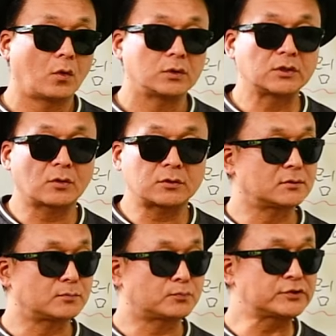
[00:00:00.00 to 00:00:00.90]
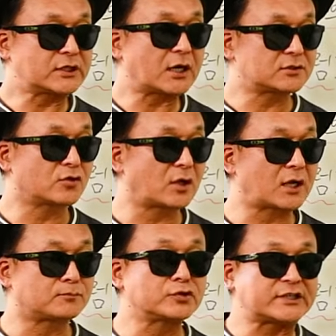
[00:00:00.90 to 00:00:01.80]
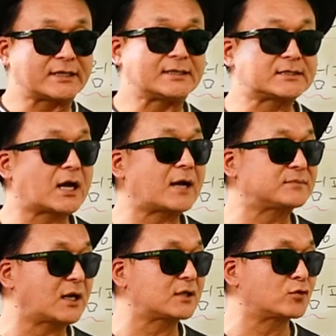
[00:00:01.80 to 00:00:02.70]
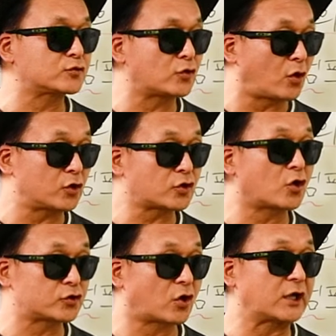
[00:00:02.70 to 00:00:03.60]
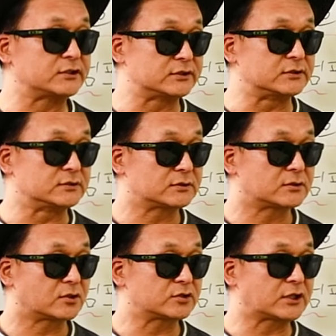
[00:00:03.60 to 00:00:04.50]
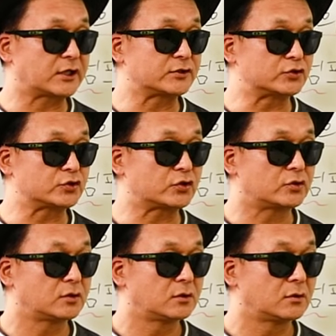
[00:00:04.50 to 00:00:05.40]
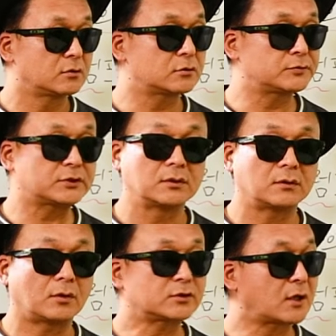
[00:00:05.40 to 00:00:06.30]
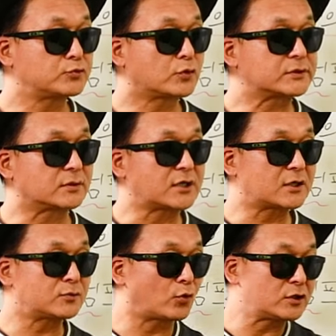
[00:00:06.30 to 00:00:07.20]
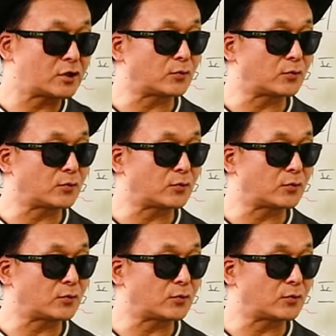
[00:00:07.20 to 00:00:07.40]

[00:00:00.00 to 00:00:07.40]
이거를 부채가 늘어나는, 부채 이자 감당하는 것도 허덕허덕하는 그런 상황인 거죠. 그러면 어떻게 하면 좋겠어? 세금을 올리려면